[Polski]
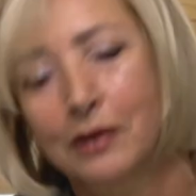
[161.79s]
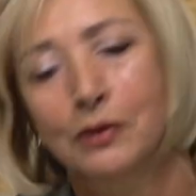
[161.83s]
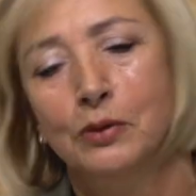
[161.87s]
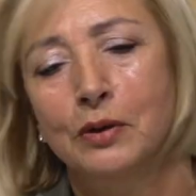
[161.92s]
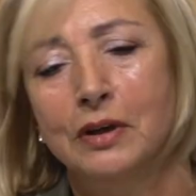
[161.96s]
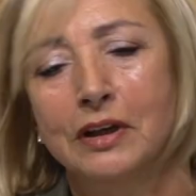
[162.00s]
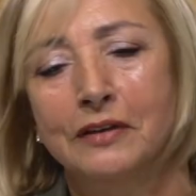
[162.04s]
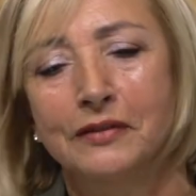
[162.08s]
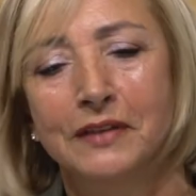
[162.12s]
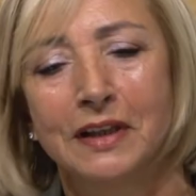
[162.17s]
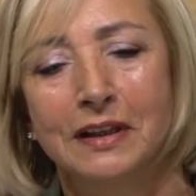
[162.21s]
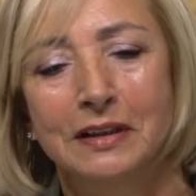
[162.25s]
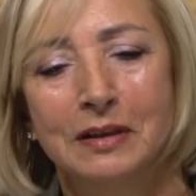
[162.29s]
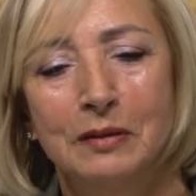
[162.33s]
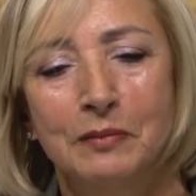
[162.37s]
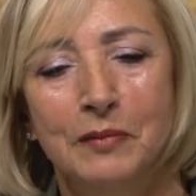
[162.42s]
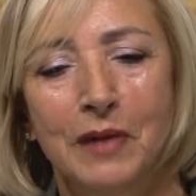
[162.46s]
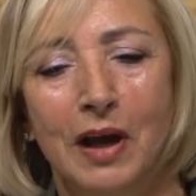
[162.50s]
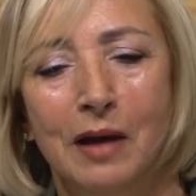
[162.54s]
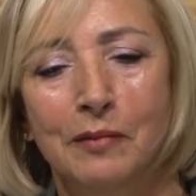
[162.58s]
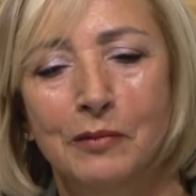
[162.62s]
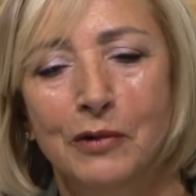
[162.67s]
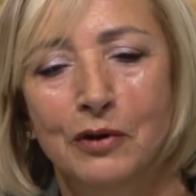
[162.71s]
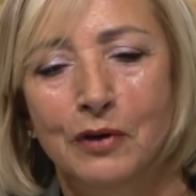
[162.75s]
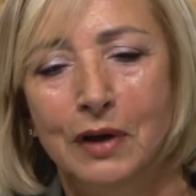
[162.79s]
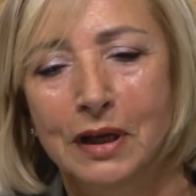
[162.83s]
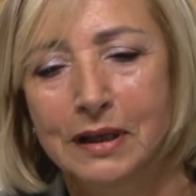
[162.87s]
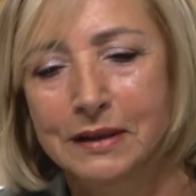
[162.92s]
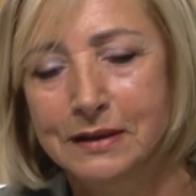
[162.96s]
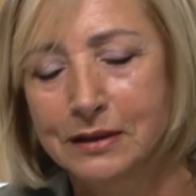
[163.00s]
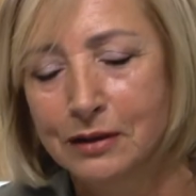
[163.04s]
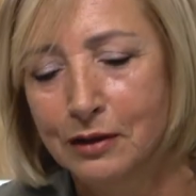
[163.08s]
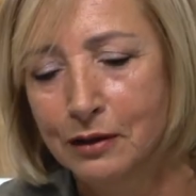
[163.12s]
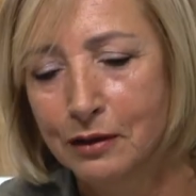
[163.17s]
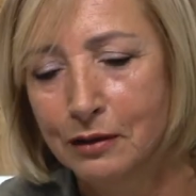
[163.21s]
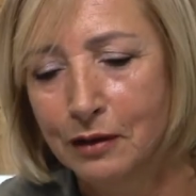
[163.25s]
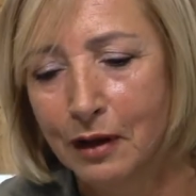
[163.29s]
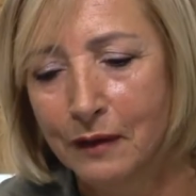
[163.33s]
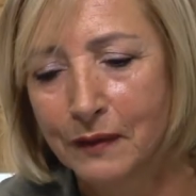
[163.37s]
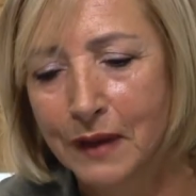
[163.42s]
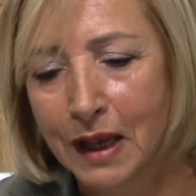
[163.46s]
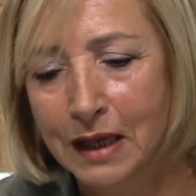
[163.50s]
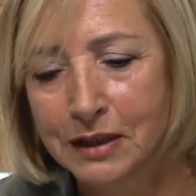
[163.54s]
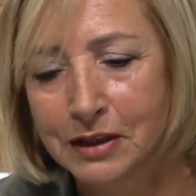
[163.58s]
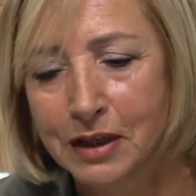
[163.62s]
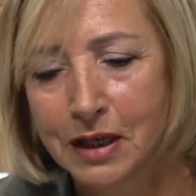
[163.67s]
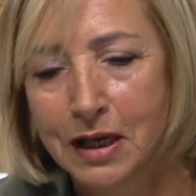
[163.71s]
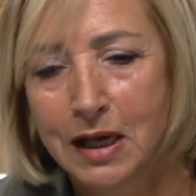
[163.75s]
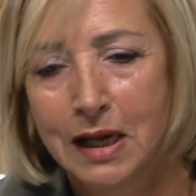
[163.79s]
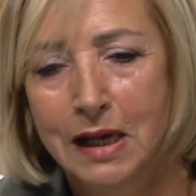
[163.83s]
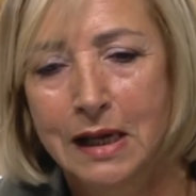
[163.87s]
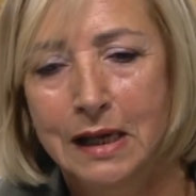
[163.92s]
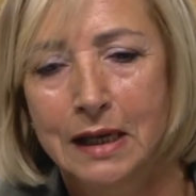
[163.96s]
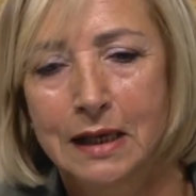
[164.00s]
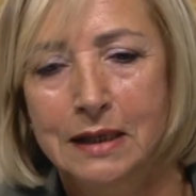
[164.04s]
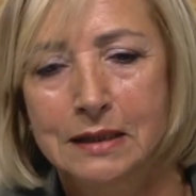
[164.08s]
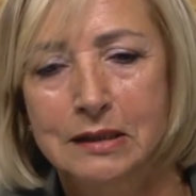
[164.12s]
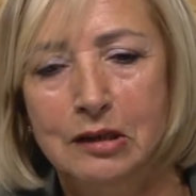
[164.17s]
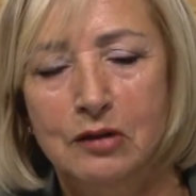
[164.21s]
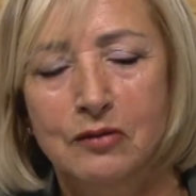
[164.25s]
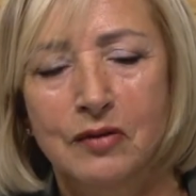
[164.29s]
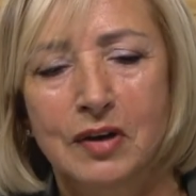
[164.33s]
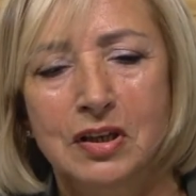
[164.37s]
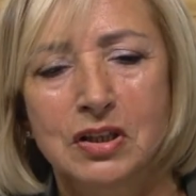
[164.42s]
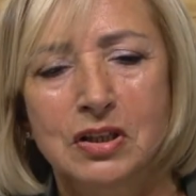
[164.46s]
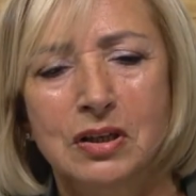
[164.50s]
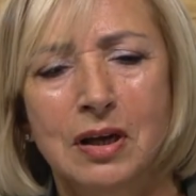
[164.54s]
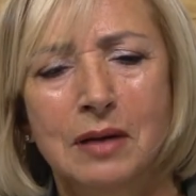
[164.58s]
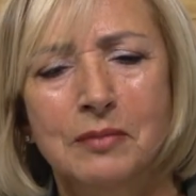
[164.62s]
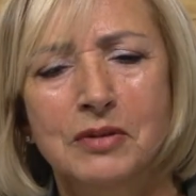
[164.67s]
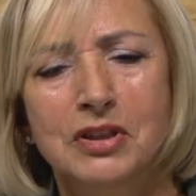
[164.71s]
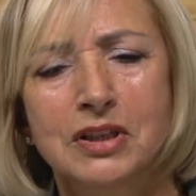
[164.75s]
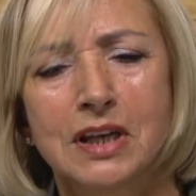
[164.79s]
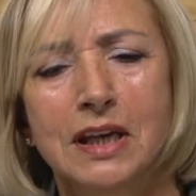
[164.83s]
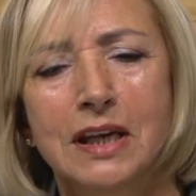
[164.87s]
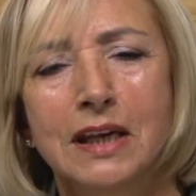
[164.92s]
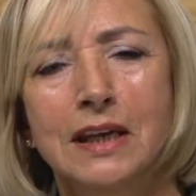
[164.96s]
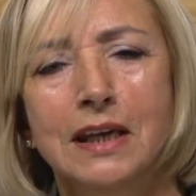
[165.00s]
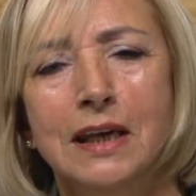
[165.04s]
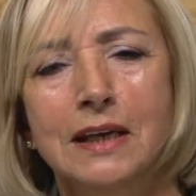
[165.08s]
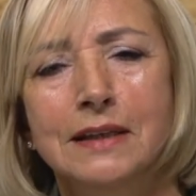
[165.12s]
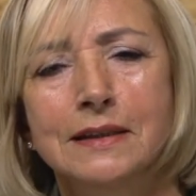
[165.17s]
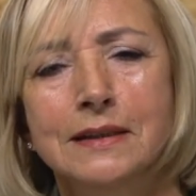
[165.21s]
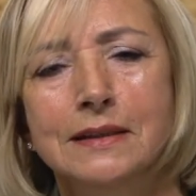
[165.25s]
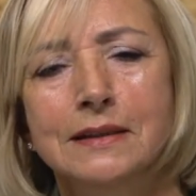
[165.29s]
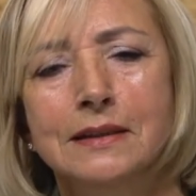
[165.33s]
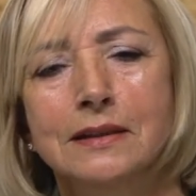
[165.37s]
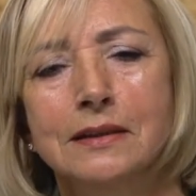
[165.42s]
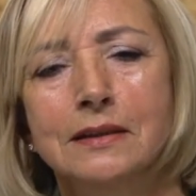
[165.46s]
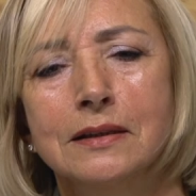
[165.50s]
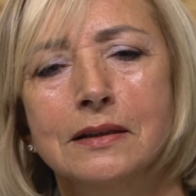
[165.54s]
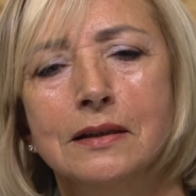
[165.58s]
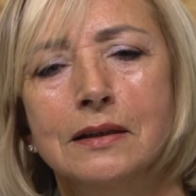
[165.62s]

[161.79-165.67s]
które wtedy miałam okazję oglądać, zauważyłam, że jest